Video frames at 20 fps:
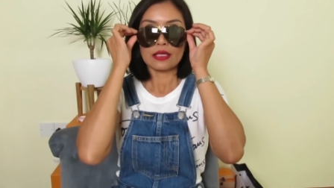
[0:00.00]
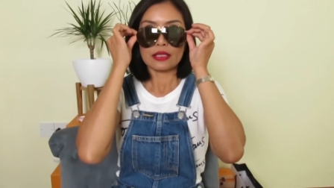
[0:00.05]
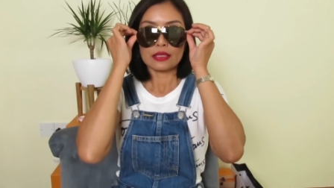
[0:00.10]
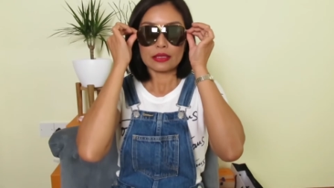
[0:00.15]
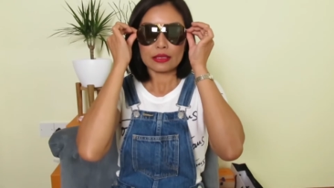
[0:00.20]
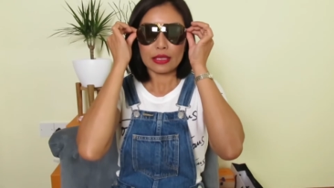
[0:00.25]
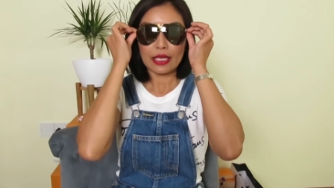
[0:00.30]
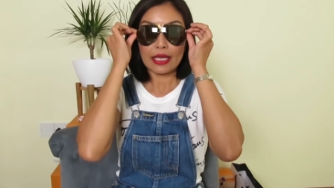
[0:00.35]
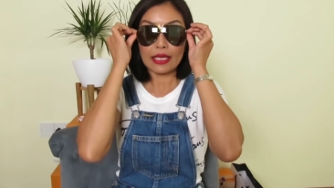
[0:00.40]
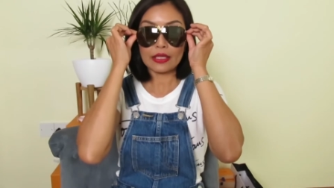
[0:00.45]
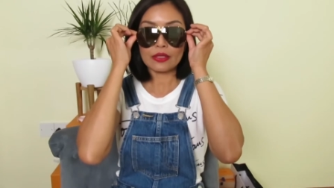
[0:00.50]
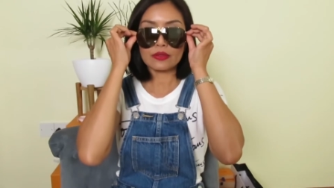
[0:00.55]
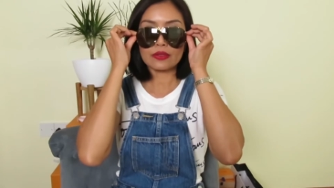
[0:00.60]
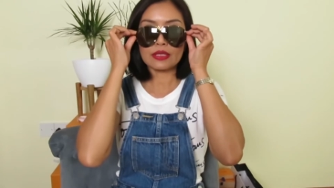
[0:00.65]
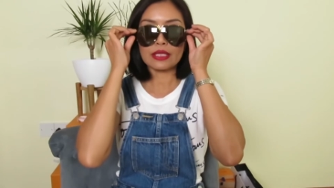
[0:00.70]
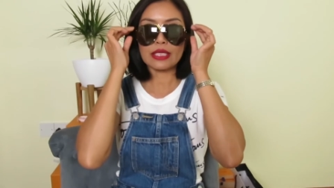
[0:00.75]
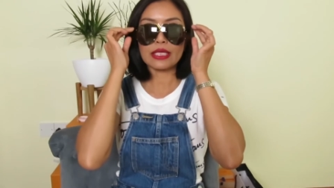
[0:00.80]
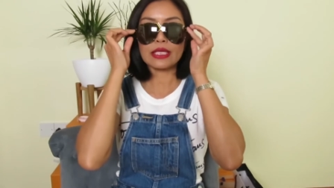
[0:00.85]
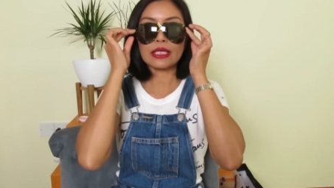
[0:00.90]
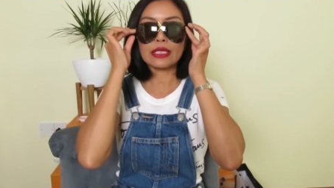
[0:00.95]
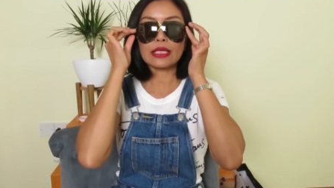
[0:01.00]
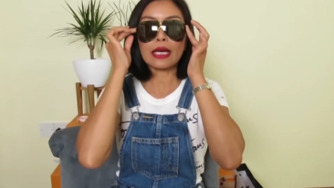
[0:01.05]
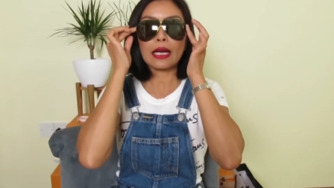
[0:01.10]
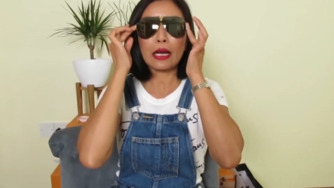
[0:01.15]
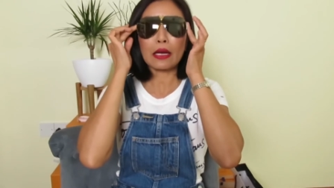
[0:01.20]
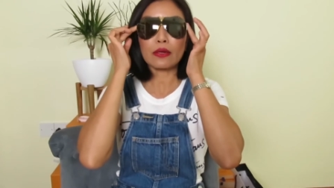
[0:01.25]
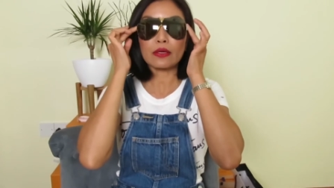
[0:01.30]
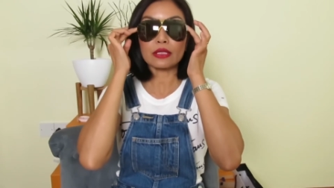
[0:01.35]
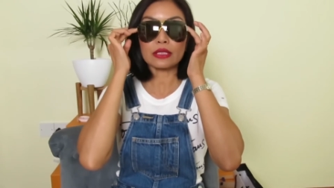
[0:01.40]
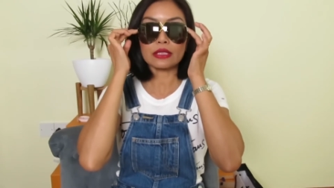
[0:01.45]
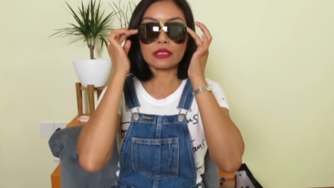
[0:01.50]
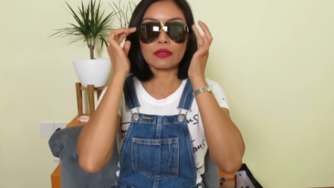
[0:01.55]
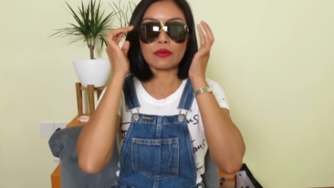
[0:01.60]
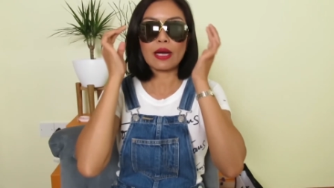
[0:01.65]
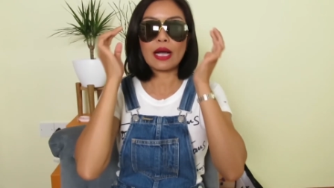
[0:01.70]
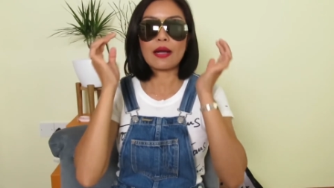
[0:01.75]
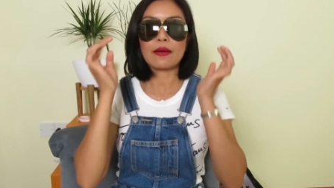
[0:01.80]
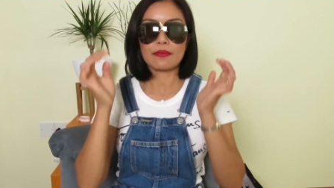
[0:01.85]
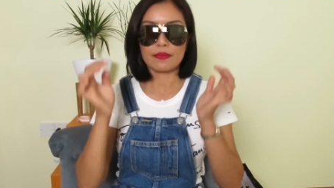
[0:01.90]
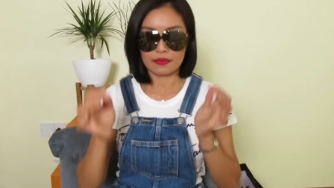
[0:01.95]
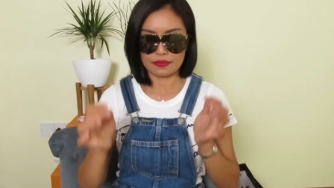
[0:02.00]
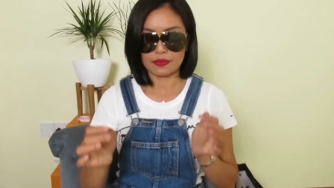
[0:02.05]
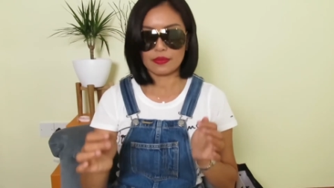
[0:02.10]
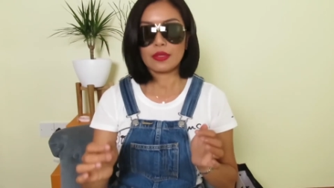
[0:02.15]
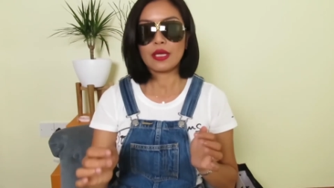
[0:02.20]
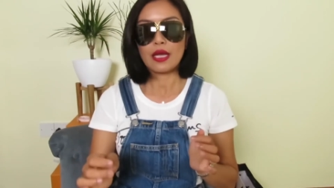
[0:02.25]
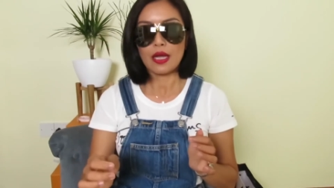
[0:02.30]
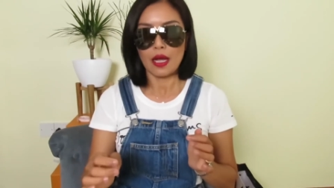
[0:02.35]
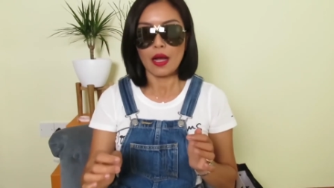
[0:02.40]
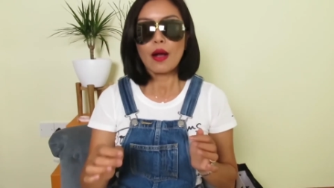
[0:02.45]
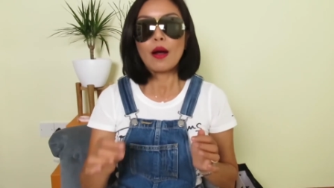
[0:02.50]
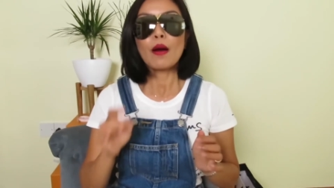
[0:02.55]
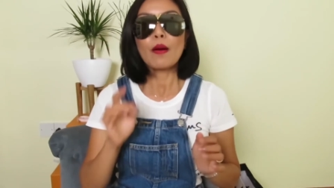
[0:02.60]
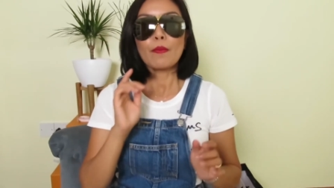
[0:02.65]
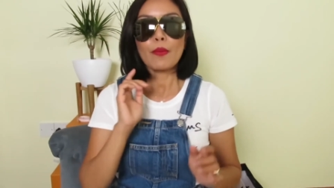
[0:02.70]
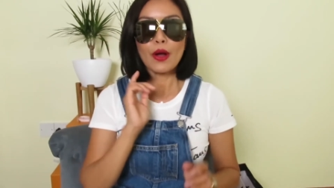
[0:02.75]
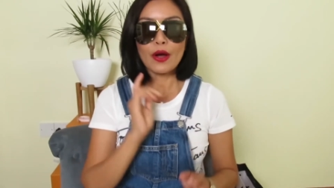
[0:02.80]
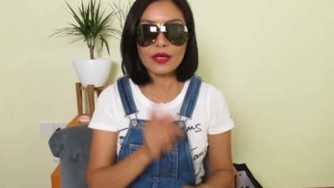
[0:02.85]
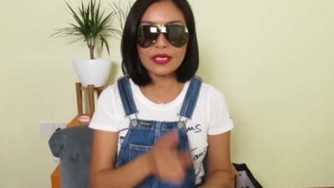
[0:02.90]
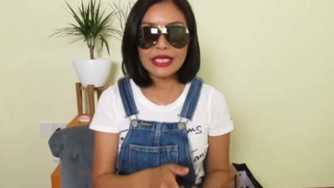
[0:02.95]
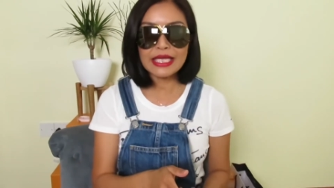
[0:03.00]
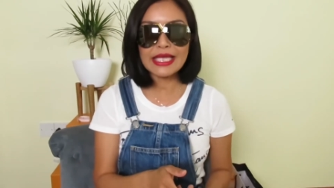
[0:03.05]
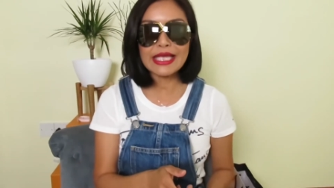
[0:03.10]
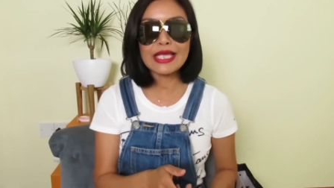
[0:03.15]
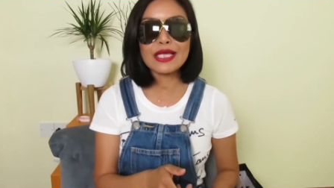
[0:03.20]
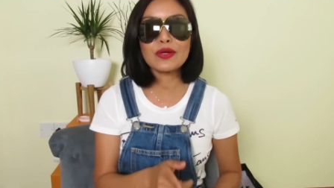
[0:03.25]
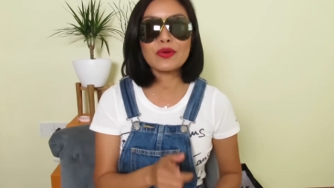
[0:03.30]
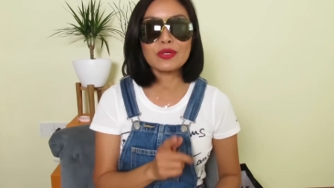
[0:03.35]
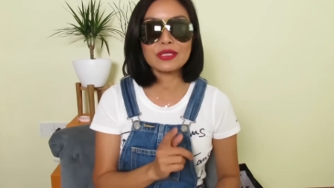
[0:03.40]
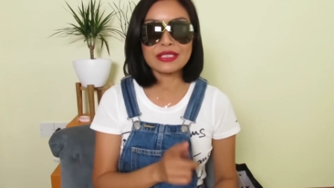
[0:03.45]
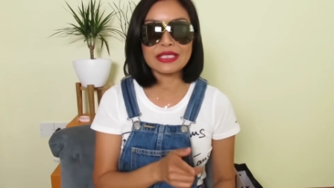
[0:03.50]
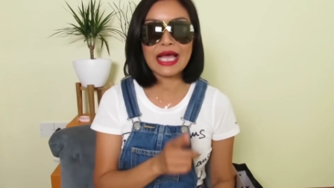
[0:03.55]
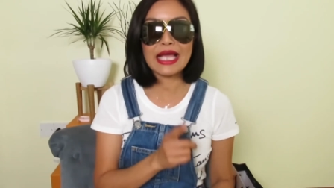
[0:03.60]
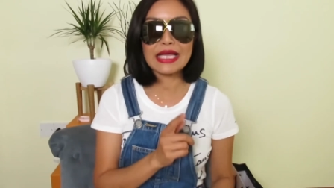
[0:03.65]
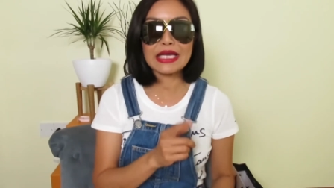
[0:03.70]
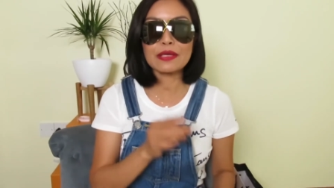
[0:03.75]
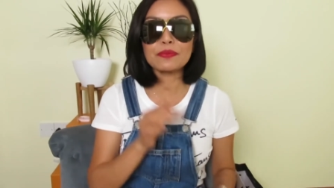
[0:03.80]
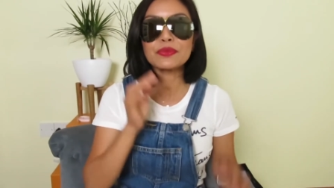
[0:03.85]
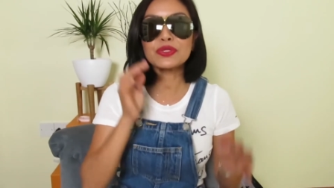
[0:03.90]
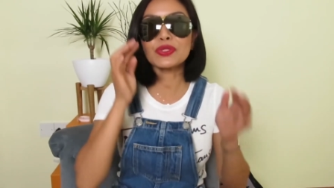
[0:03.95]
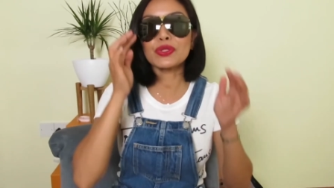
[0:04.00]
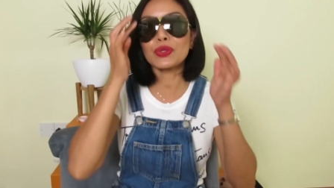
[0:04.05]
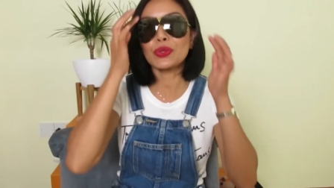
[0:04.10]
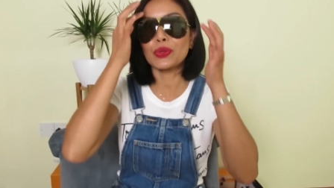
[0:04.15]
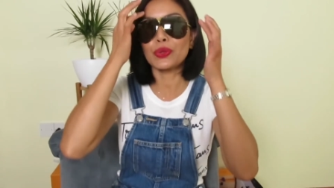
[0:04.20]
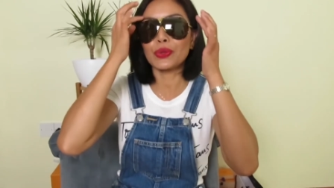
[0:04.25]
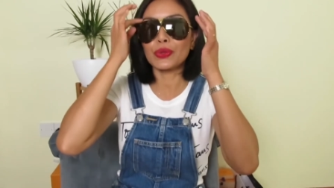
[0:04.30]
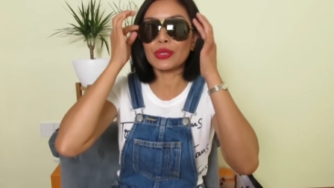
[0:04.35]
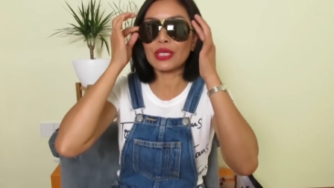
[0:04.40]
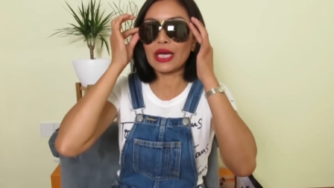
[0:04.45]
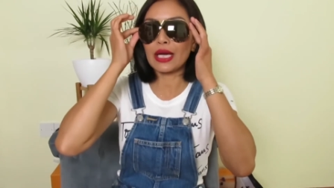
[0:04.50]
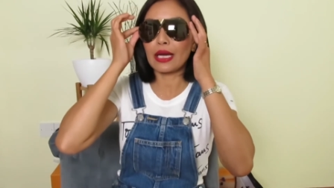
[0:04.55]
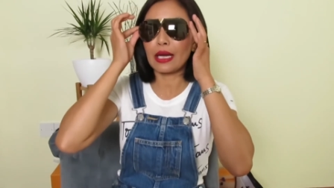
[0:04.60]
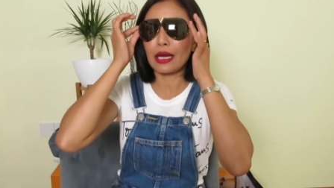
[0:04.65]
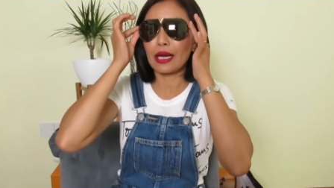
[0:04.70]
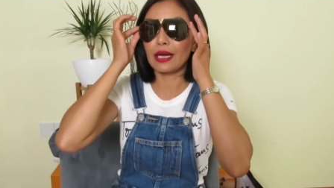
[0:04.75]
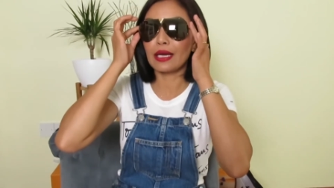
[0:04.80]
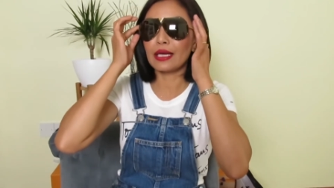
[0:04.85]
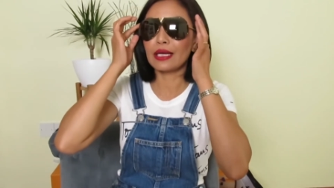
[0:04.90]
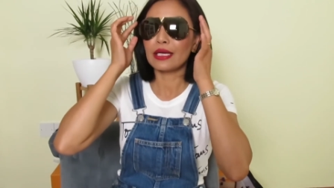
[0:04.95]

ไซส์ตัวนี้นะคะก็ถือว่า พอดีกว่าไซส์ W นะคะ